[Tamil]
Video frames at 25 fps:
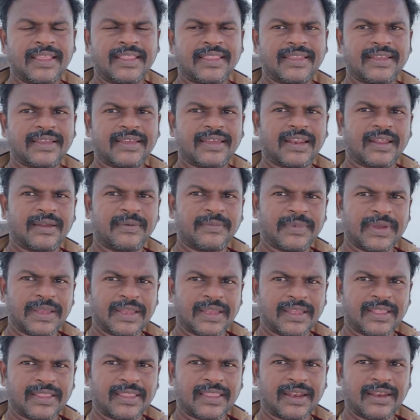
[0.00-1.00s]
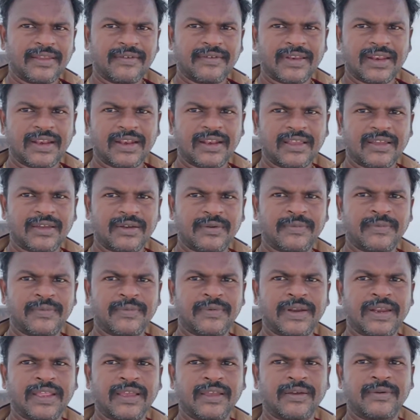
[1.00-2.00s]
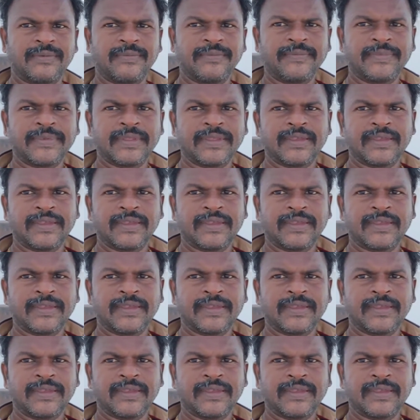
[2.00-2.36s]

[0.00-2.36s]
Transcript: அனைத்து கிராம தலைவர்களுக்கும் வணக்கம்